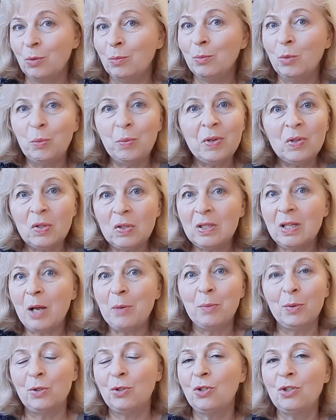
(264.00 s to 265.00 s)
Mumia
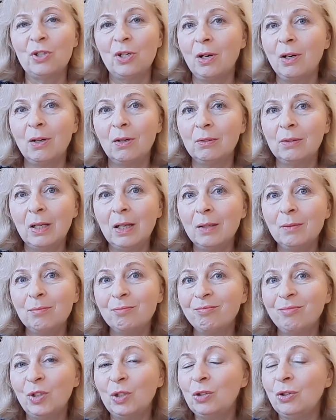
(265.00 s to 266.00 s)
została
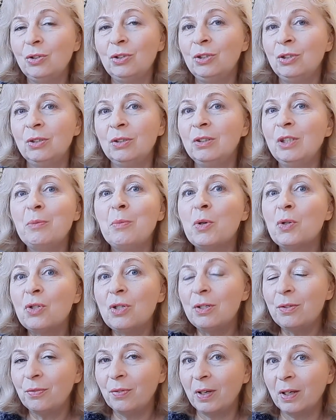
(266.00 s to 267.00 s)
postrzelona, no coś
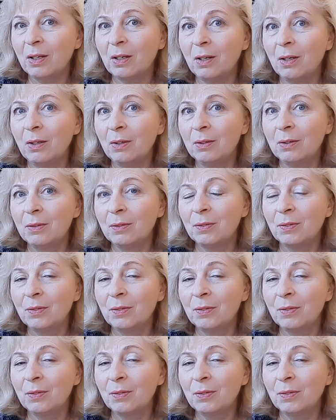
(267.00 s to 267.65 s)
niemożliwego.